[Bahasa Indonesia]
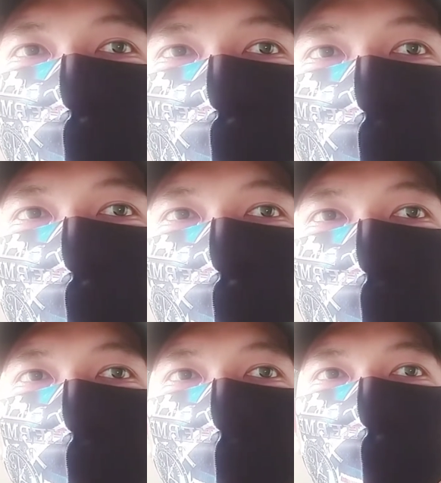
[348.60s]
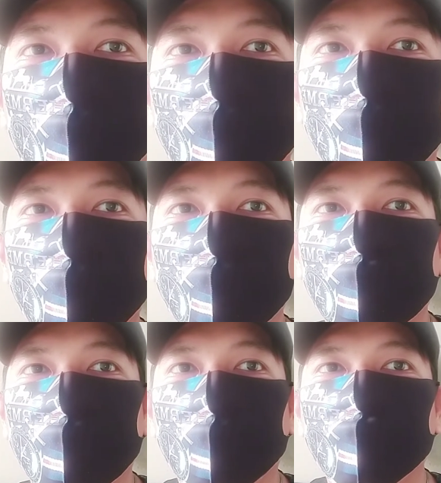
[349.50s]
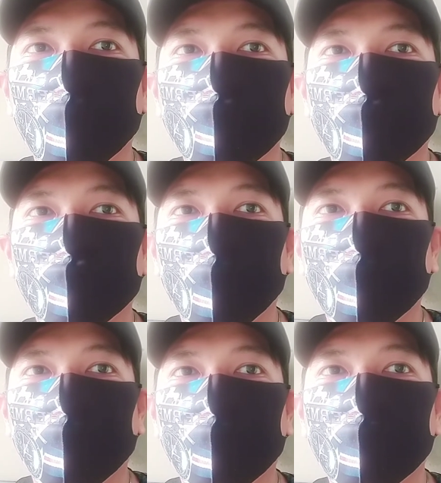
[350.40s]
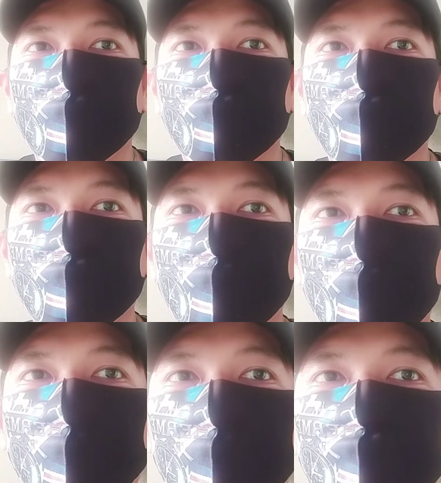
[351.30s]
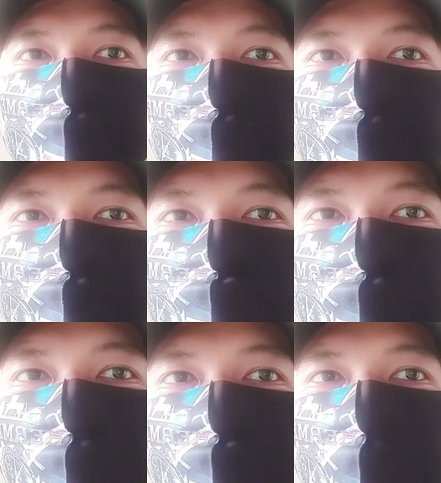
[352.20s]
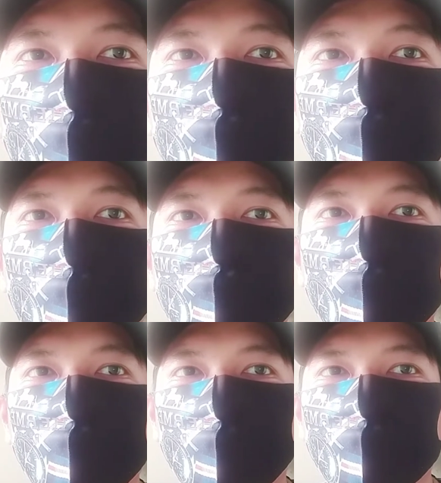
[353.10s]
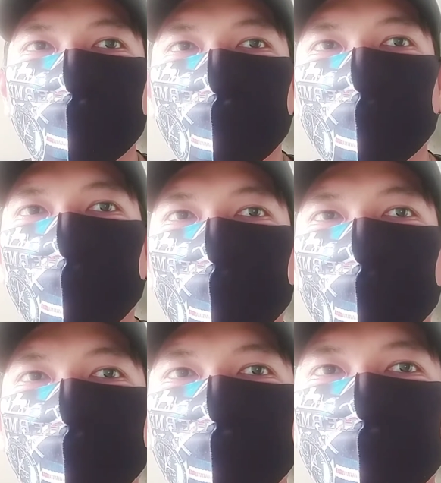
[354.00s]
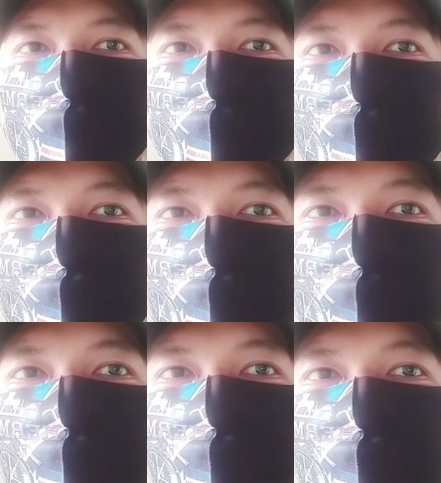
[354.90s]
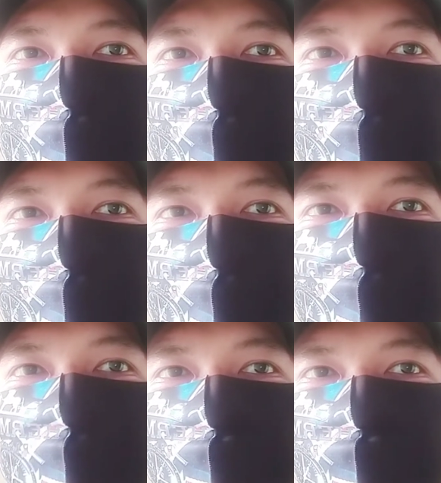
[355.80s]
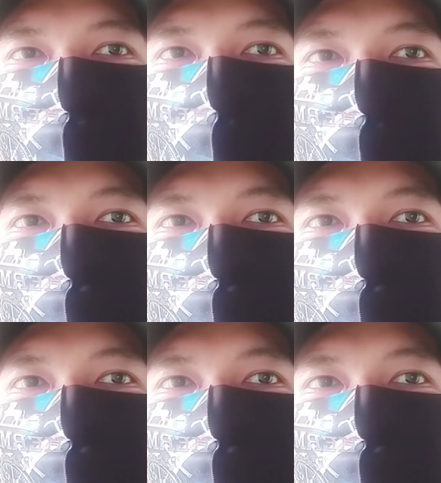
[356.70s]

terus bola warna hitam dan kepala tiga bisa ganti-ganti. Nah itu dia, gitu friends. Ya